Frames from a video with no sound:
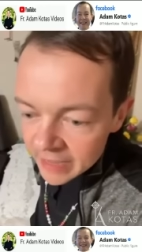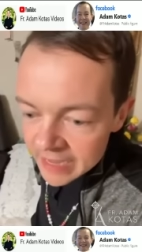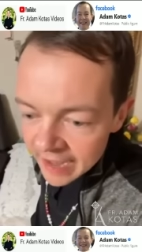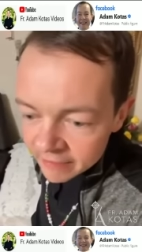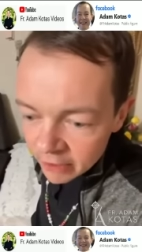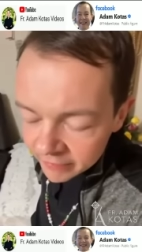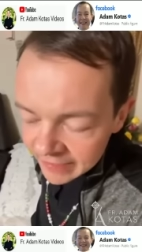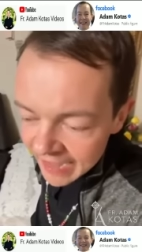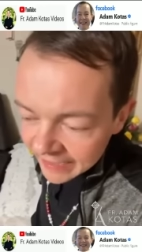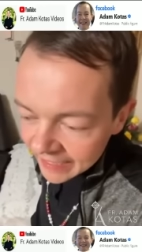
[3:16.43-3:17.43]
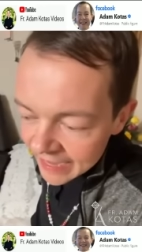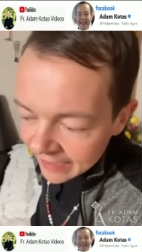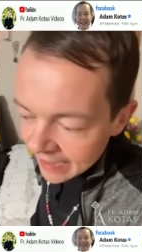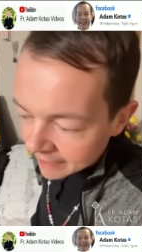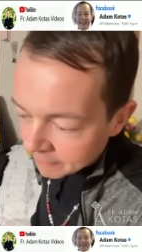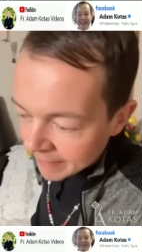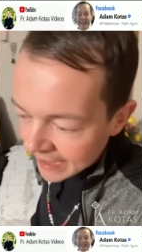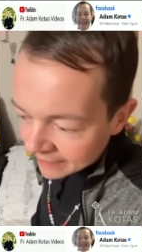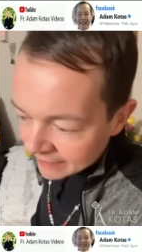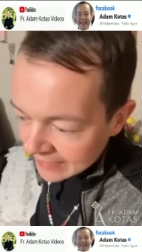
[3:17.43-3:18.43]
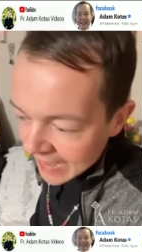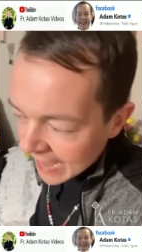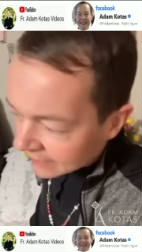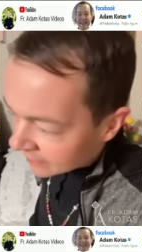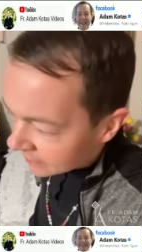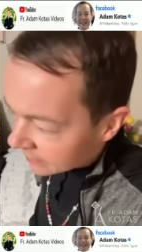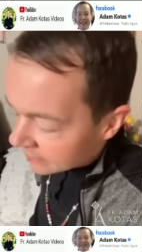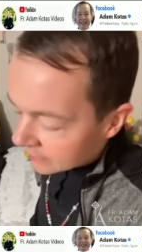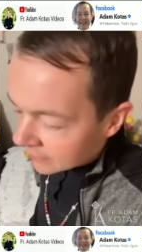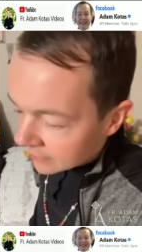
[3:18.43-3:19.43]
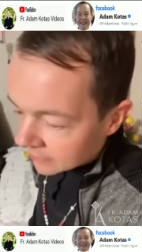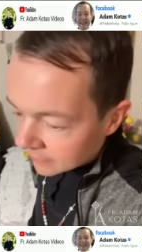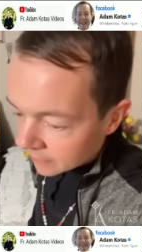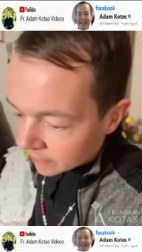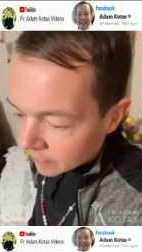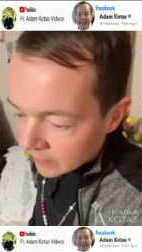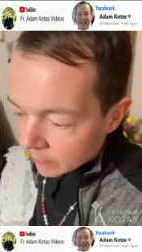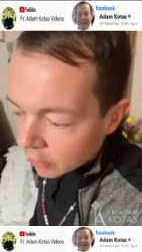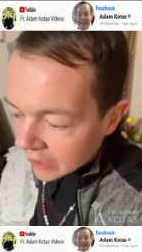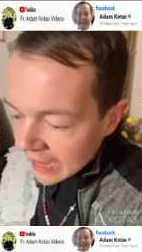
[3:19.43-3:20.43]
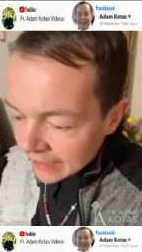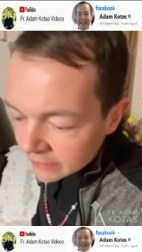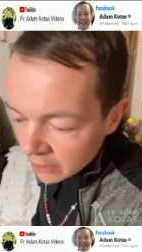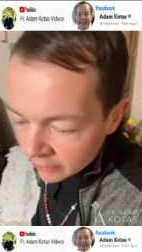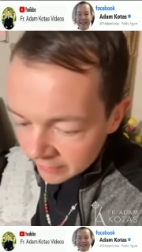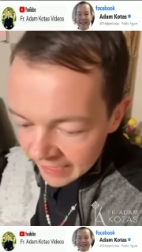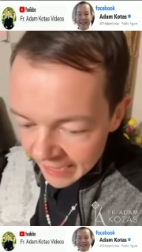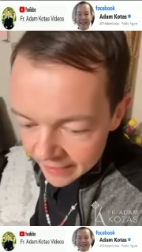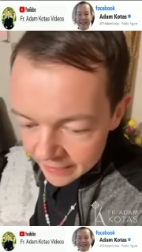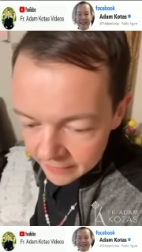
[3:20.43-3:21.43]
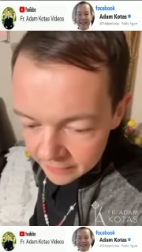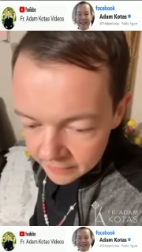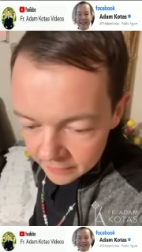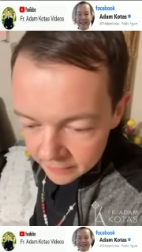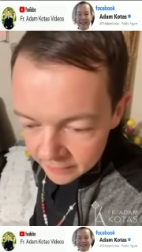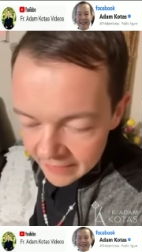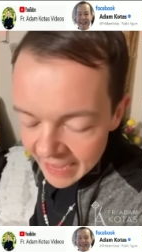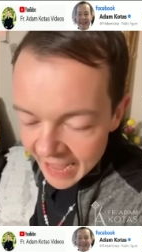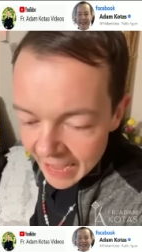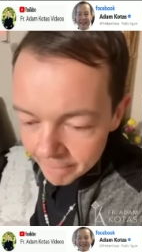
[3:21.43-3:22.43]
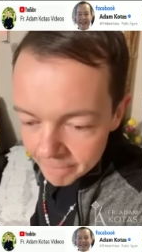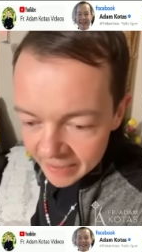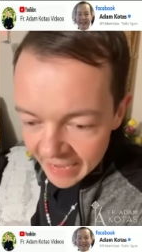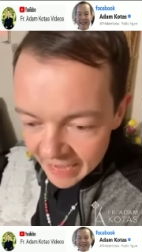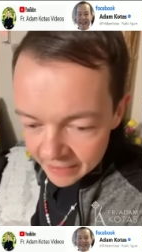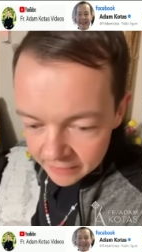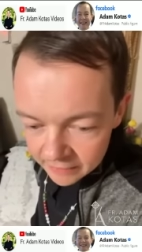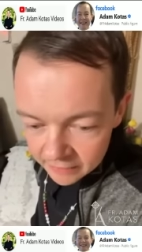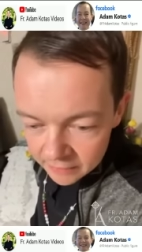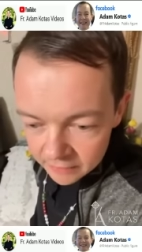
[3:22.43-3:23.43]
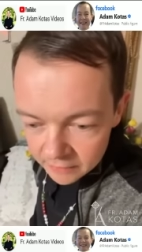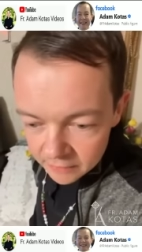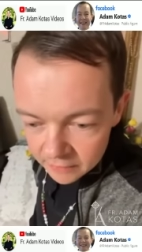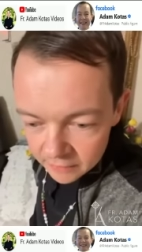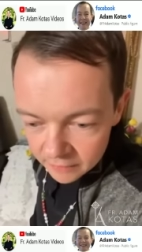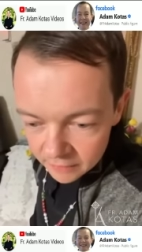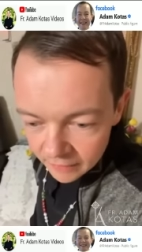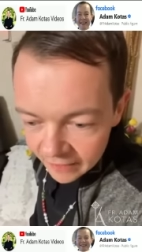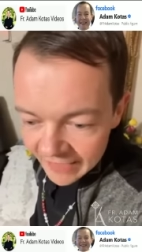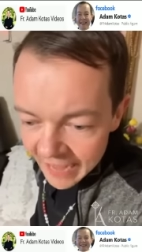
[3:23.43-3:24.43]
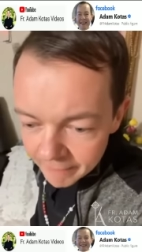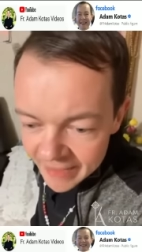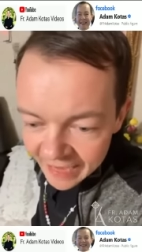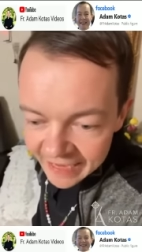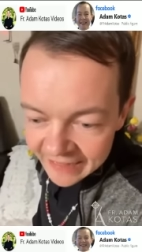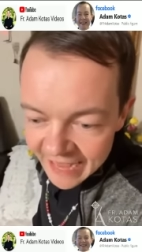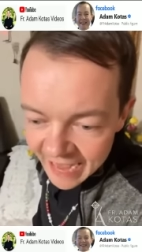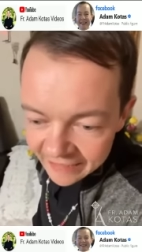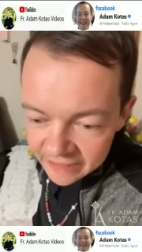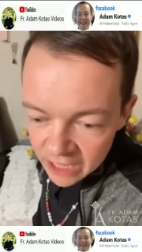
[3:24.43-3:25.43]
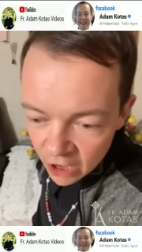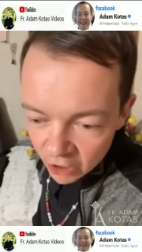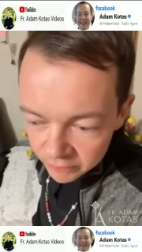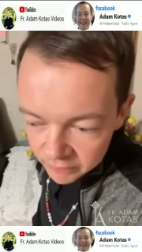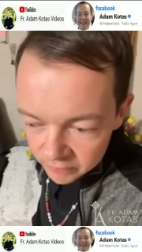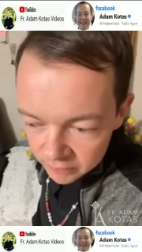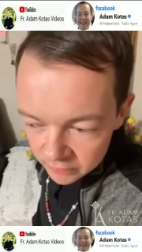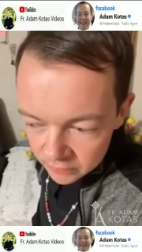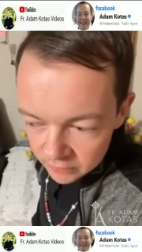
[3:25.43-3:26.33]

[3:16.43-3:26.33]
viniéndose aquí en las bestias, muriéndose de hambre Rabia le da a Dios.